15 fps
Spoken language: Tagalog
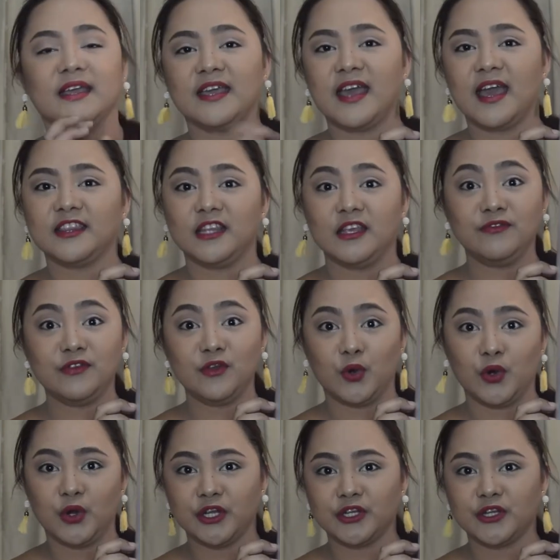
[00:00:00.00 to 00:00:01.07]
get if you
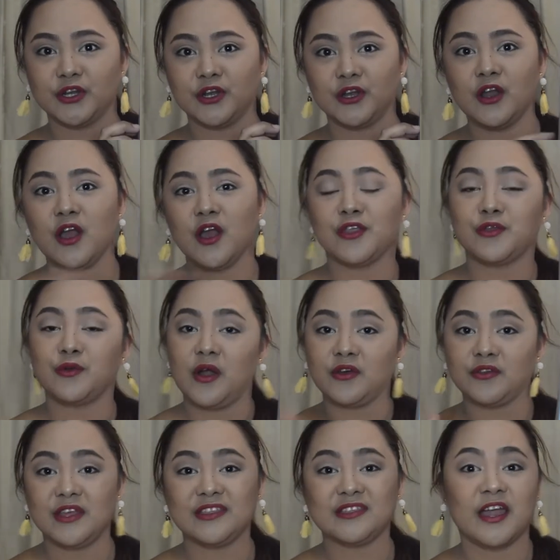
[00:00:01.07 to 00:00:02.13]
order
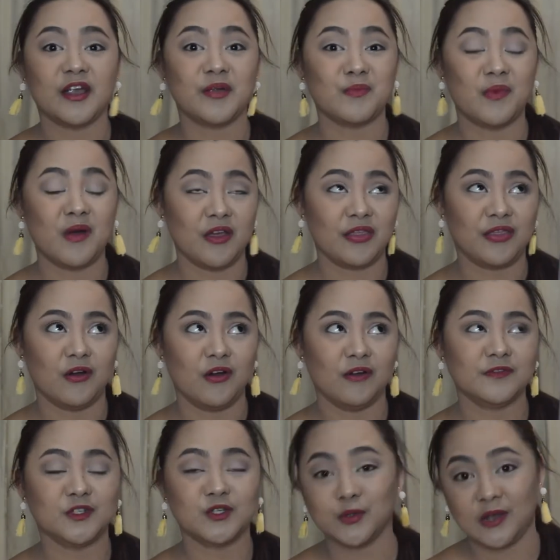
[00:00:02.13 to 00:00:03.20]
throughout the entire month of
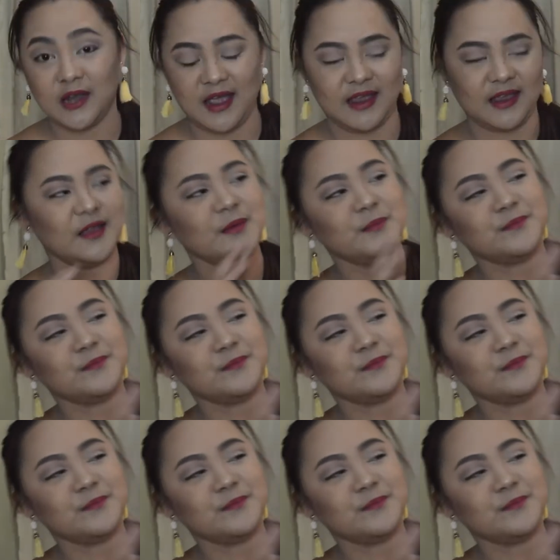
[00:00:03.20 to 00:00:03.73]
July.